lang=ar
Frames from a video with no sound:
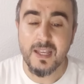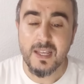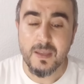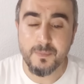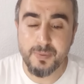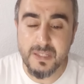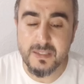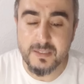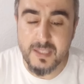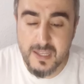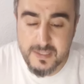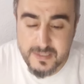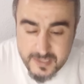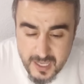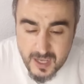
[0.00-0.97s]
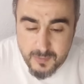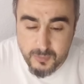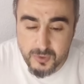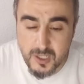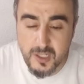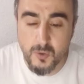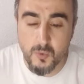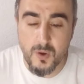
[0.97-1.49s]
بالتزامن
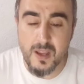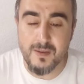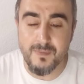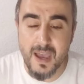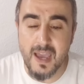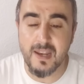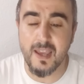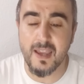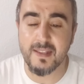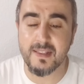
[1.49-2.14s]
الإخوان مع الحد